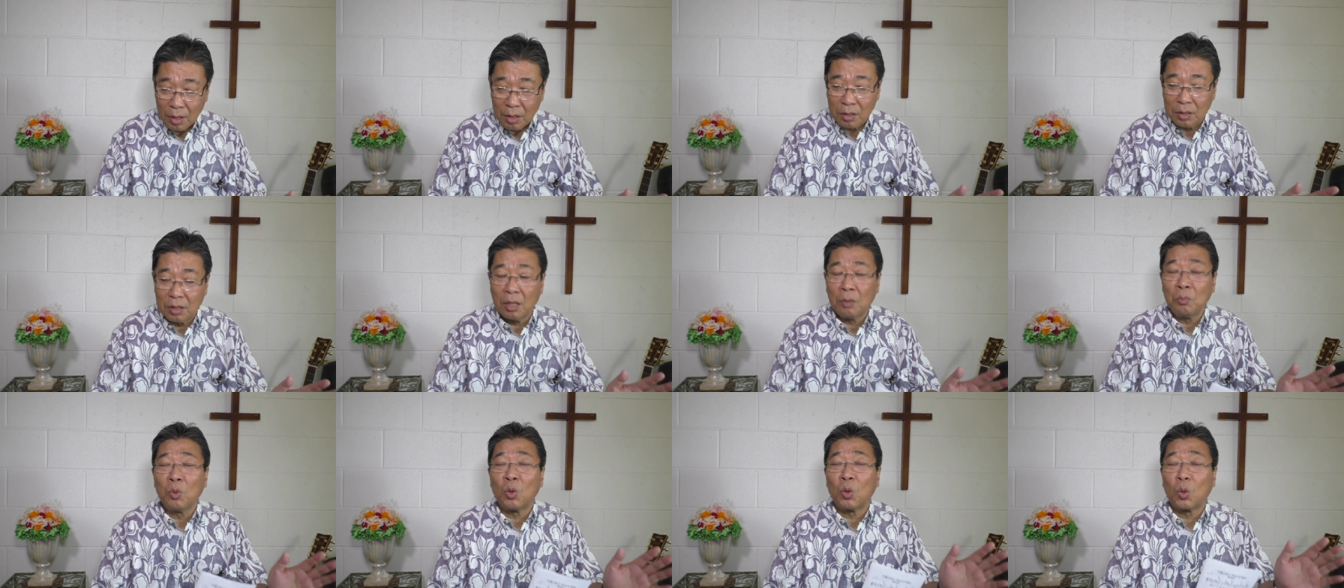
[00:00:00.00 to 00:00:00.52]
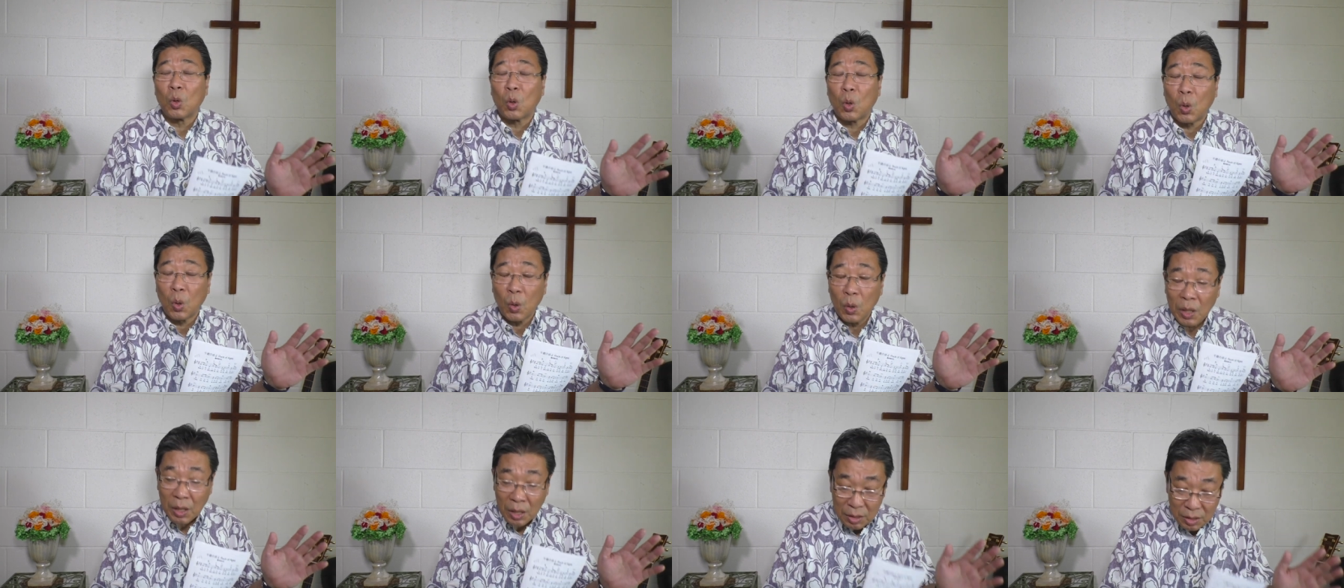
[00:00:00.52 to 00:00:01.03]
でも
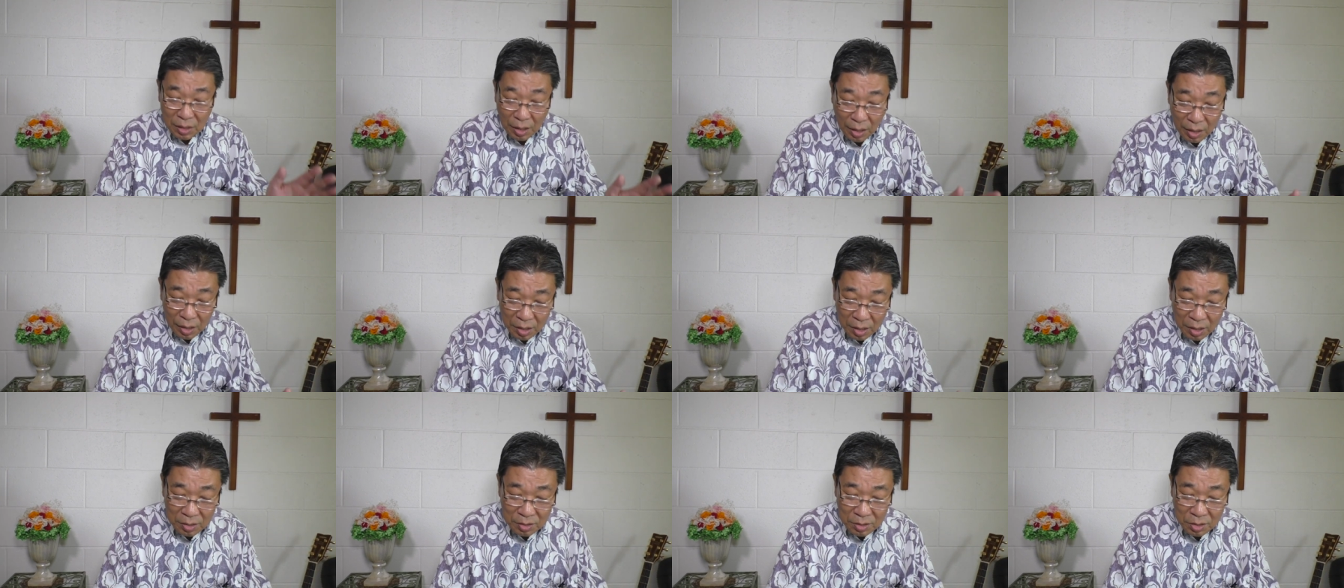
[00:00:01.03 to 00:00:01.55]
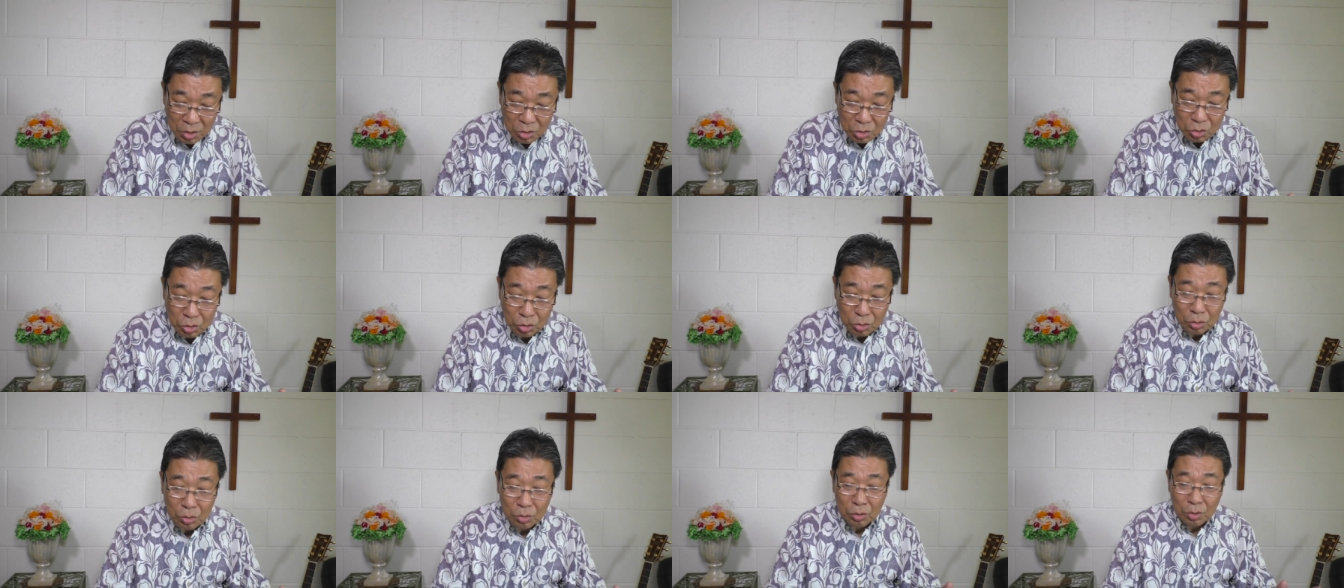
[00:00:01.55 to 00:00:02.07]
これが大変に
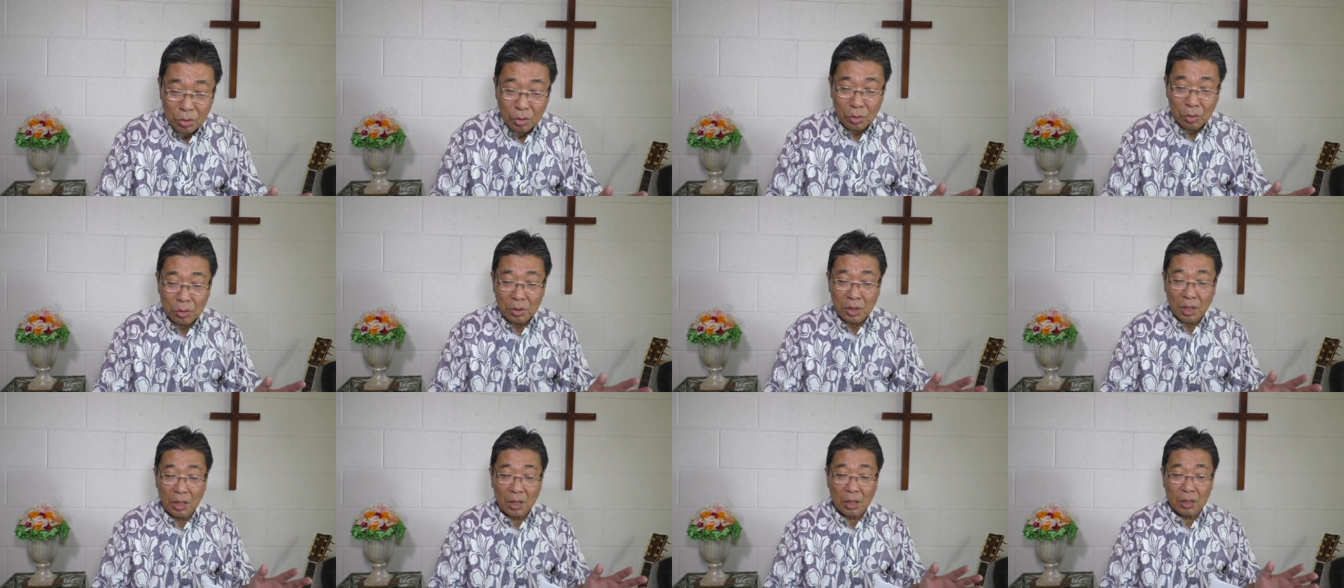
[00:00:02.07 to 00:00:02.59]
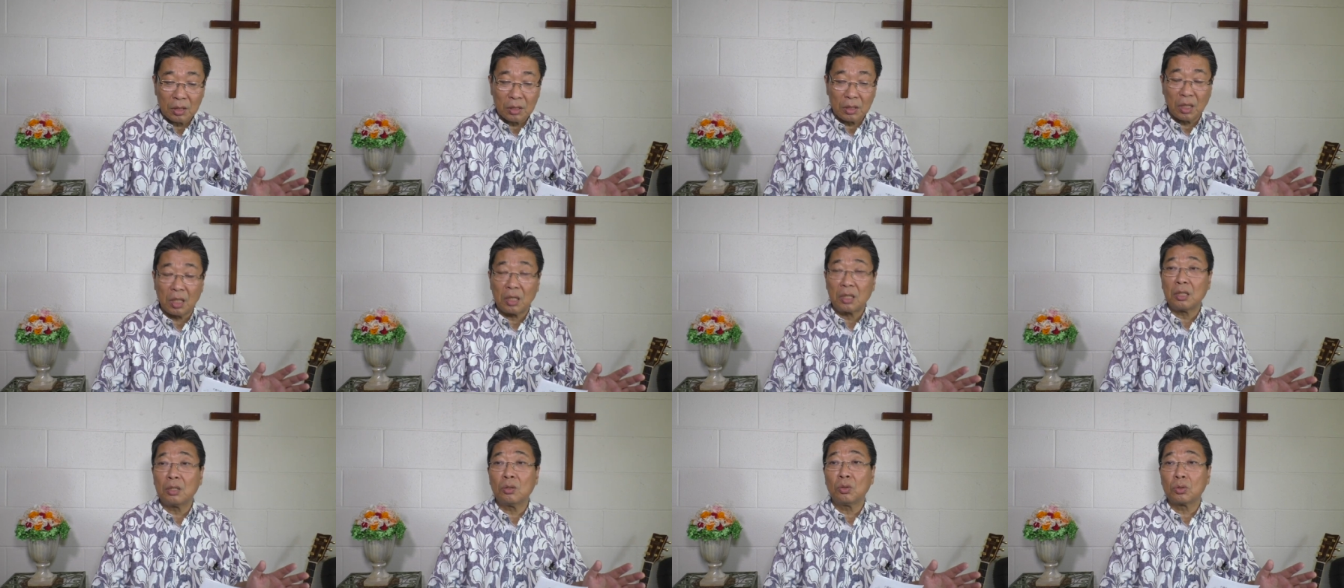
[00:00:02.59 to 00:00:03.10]
重要な
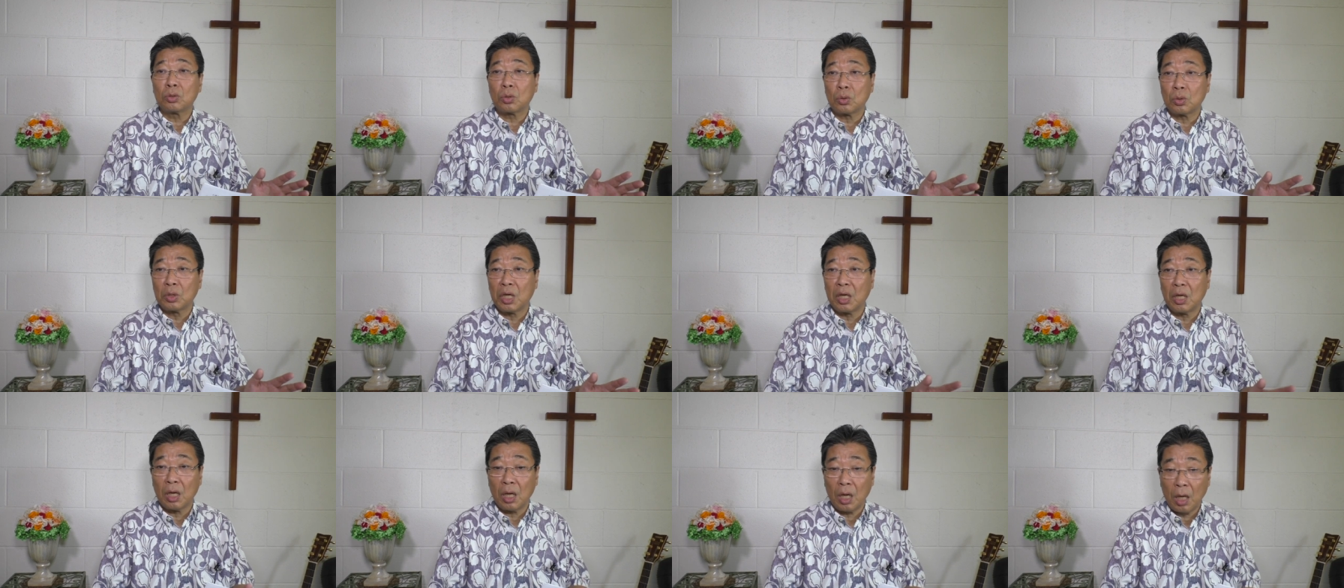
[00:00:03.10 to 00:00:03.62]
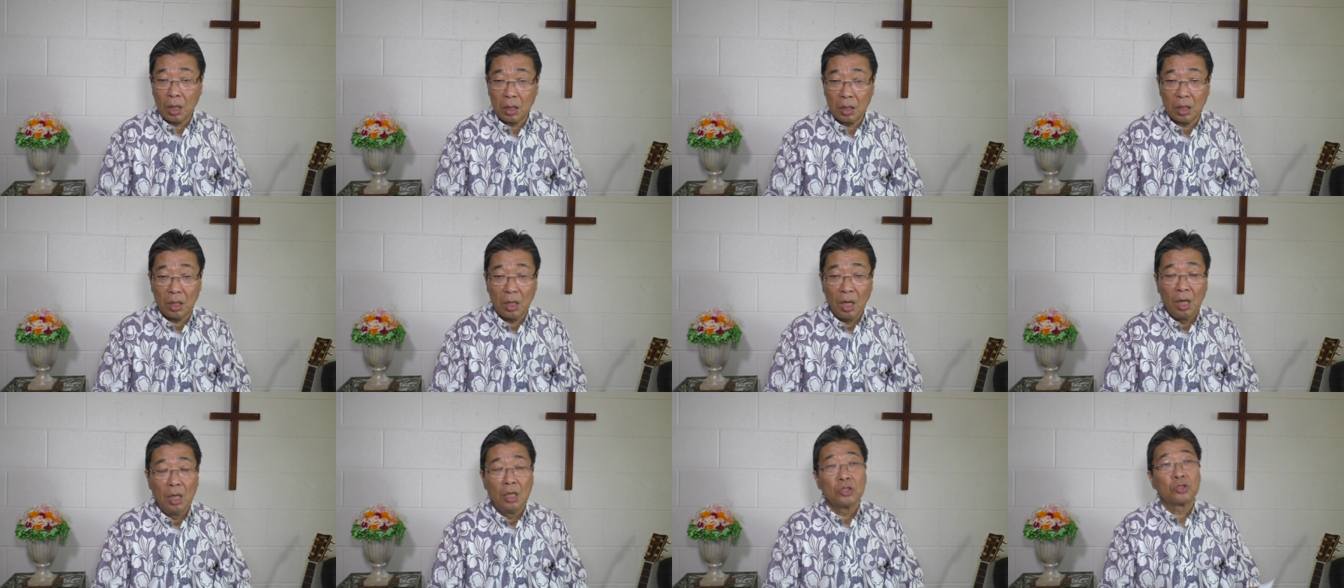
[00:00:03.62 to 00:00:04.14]
出来事であ
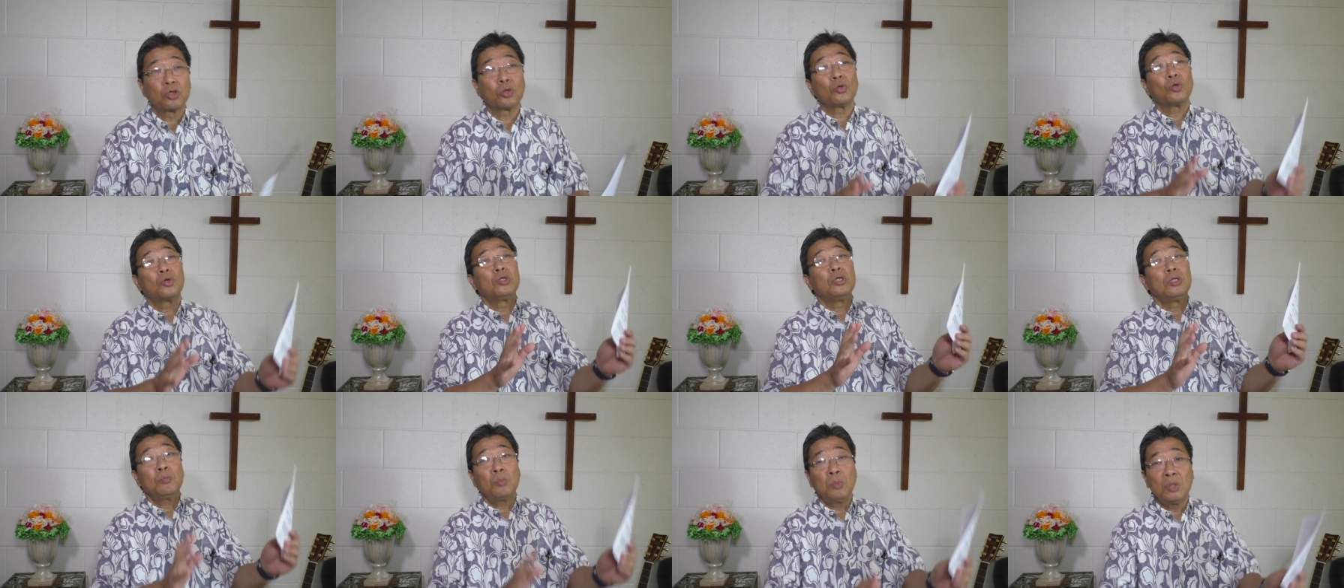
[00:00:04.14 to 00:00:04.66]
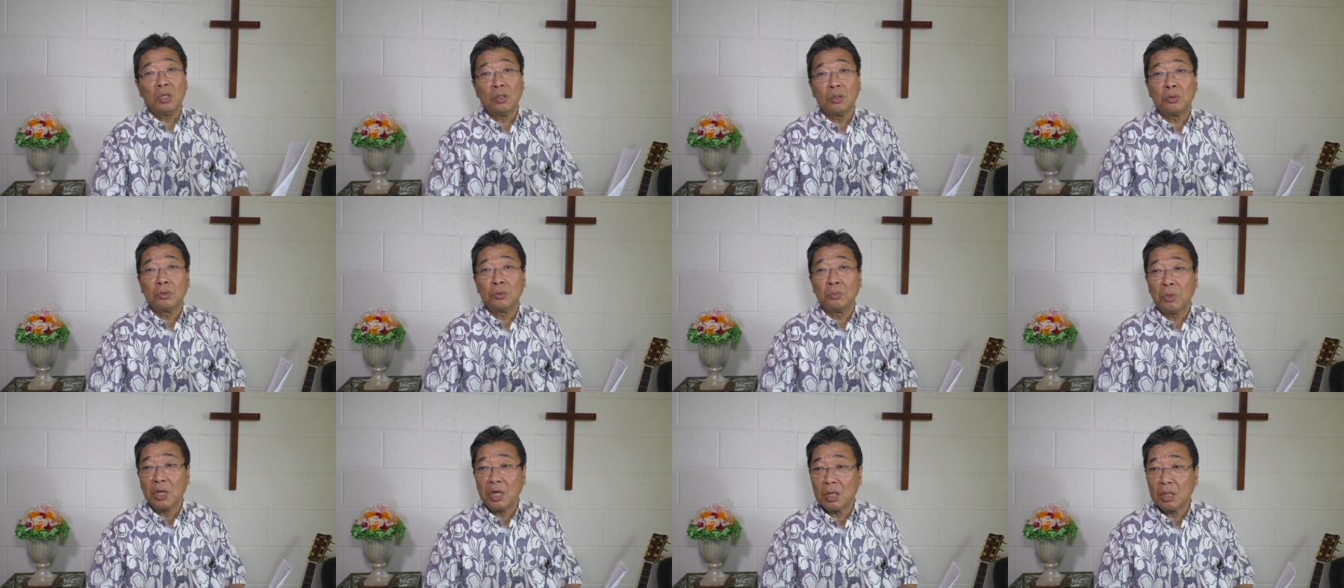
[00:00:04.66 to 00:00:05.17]
りその意味
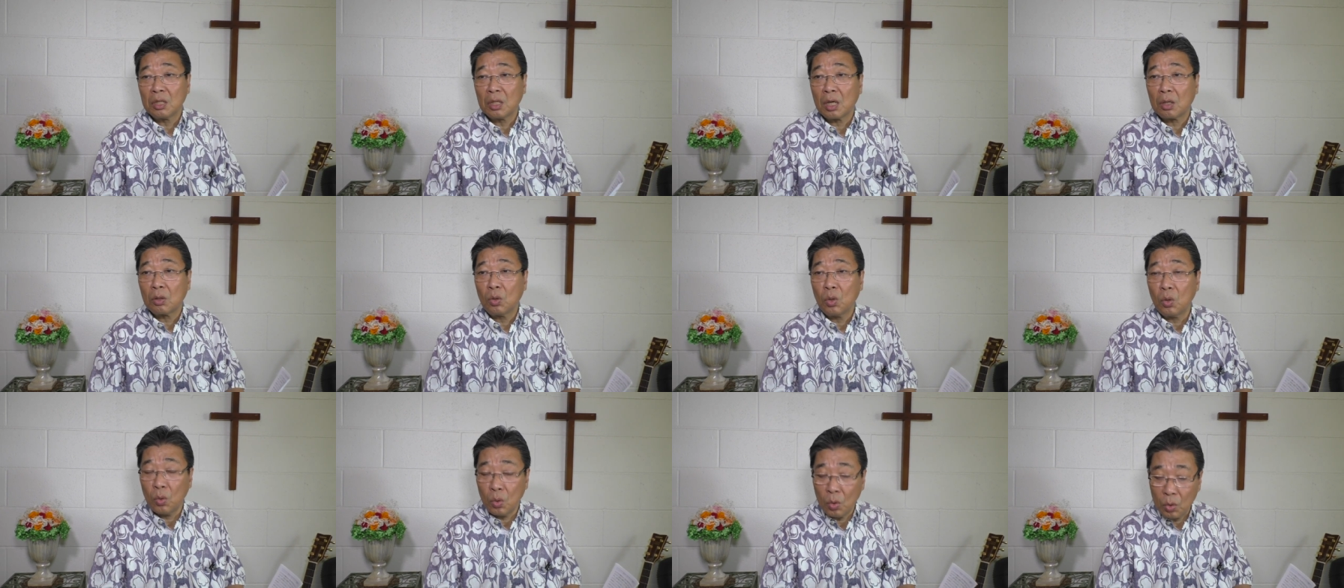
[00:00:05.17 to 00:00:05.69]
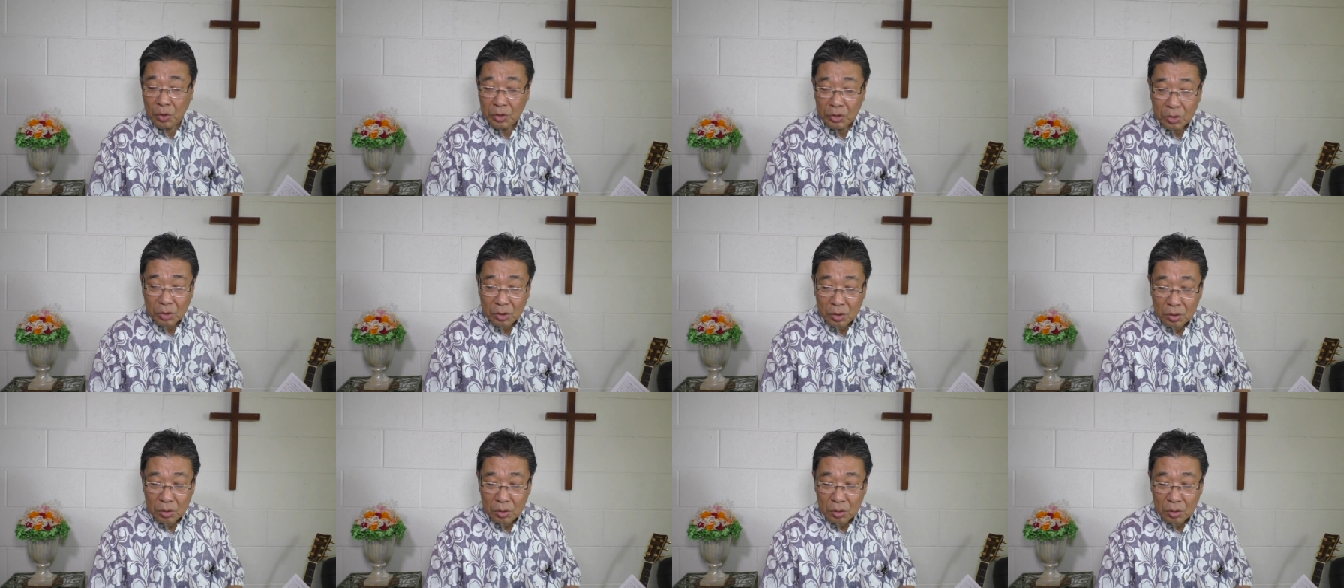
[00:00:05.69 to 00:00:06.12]
不明な行為